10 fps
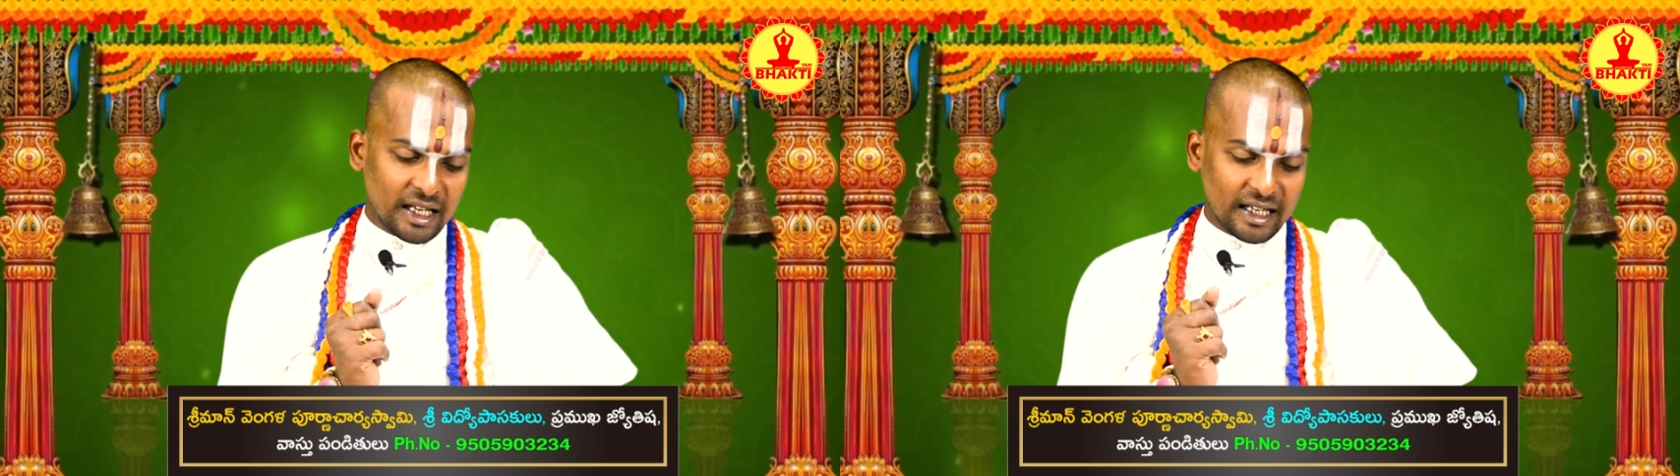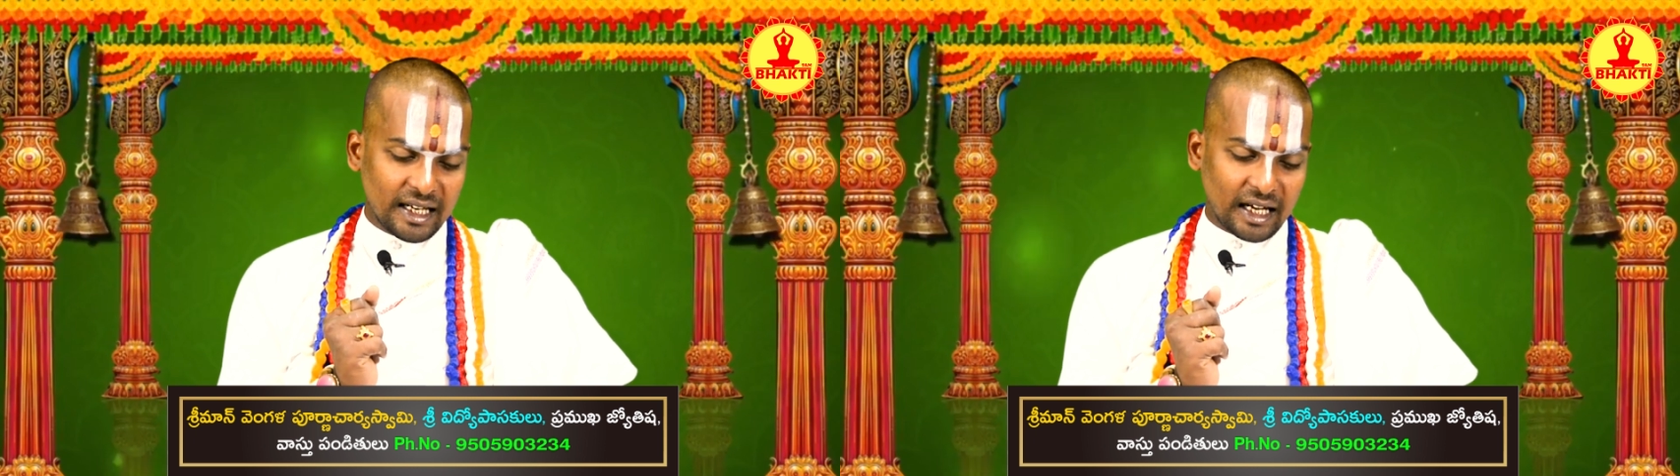
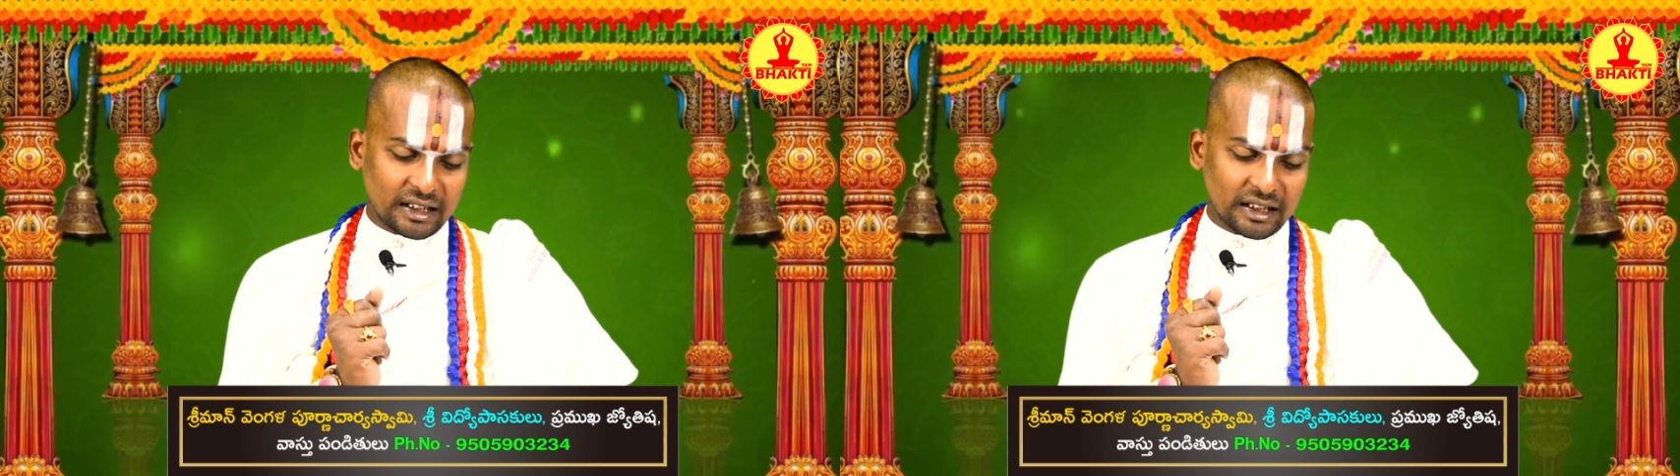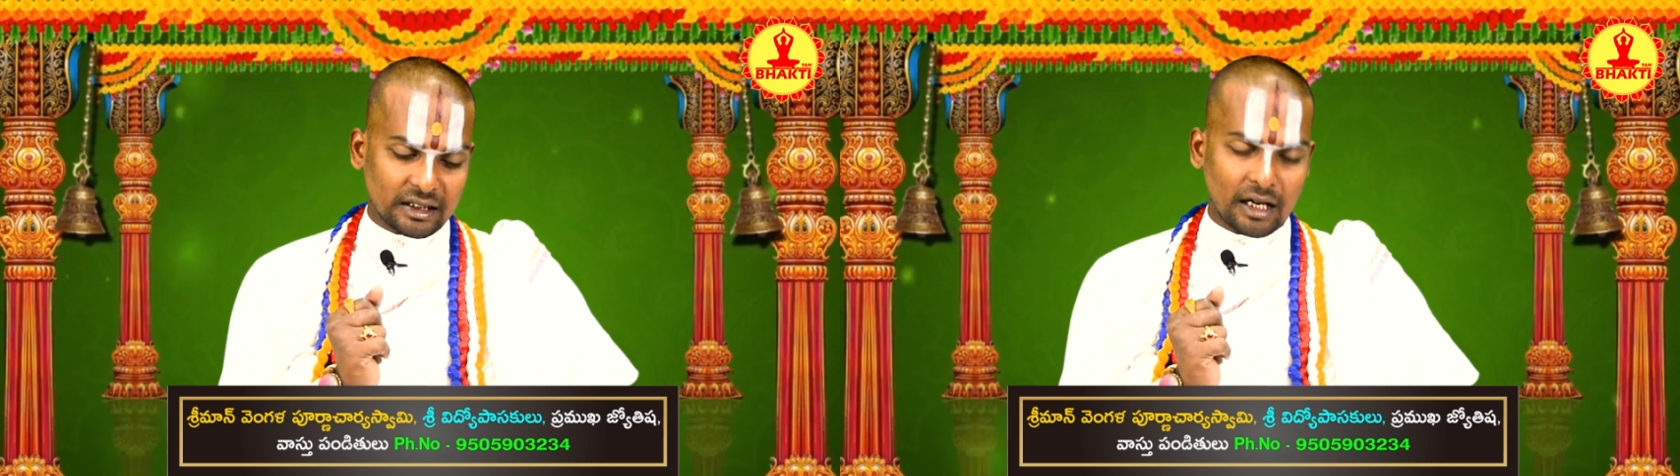ఈ
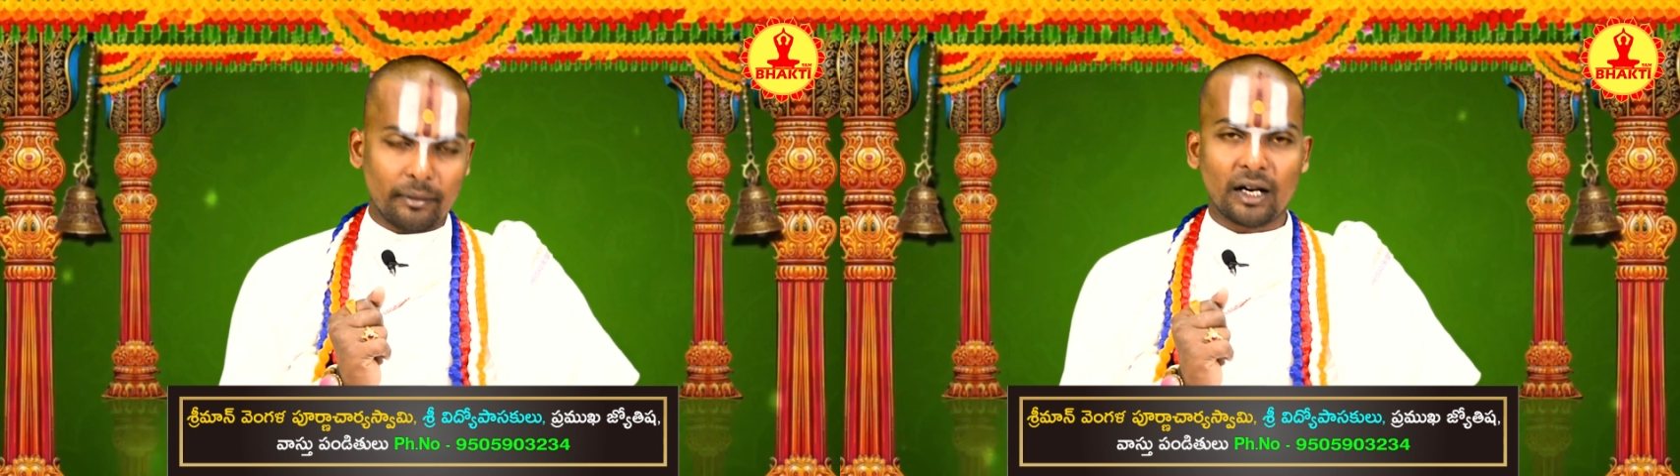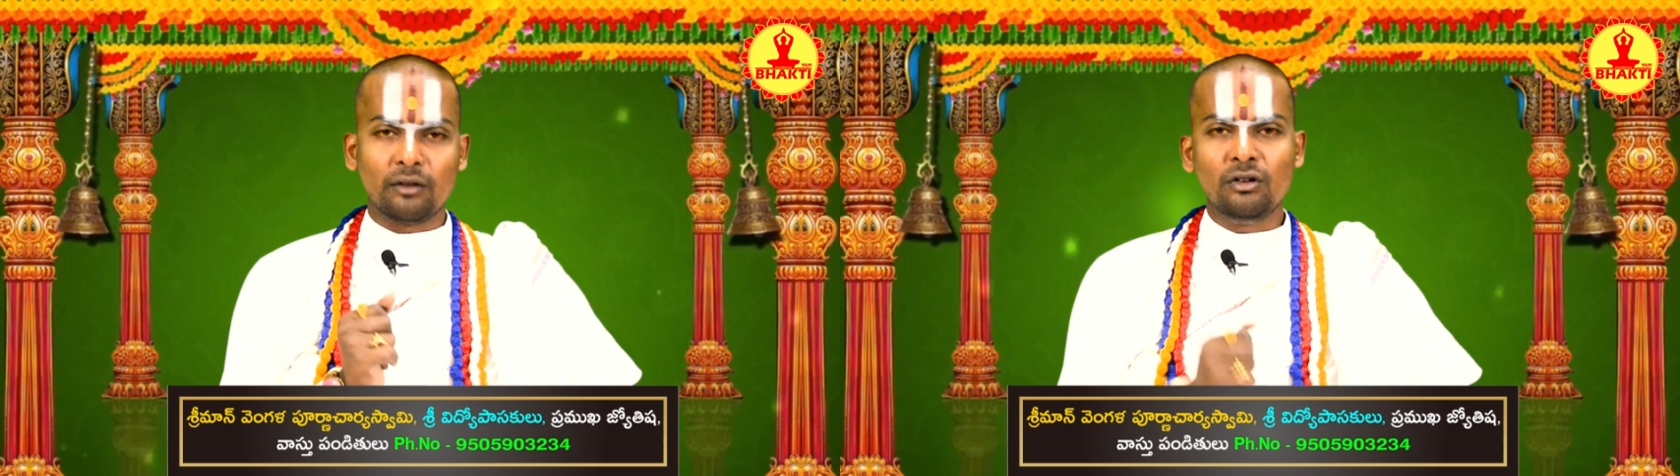నక్షత్ర
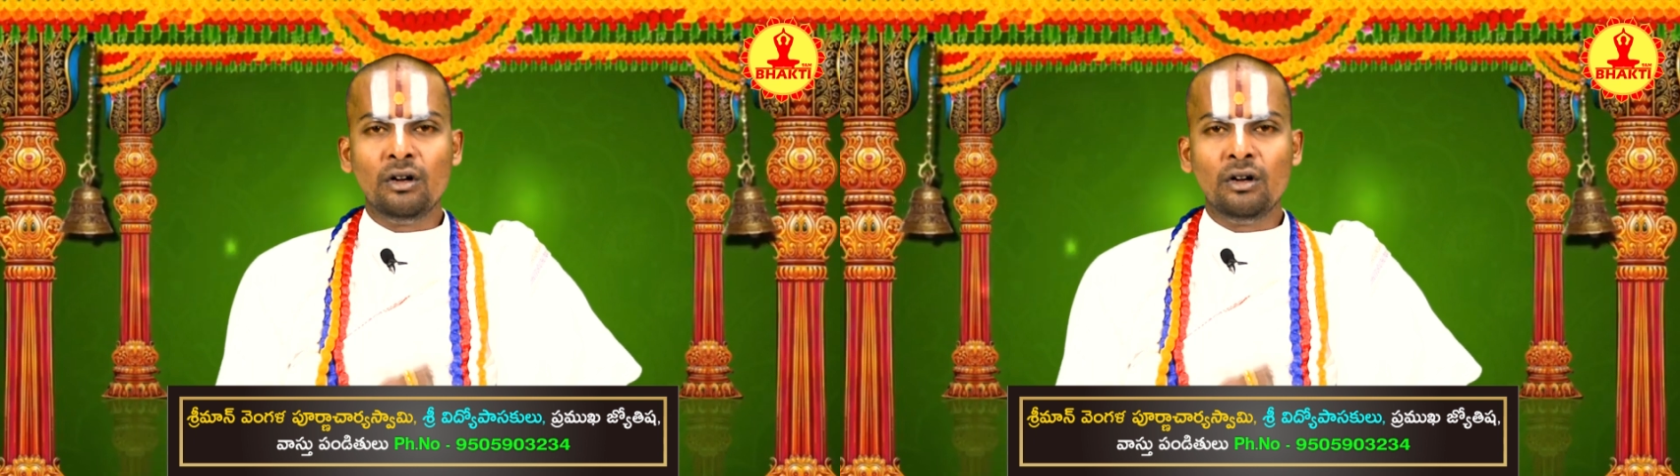బలం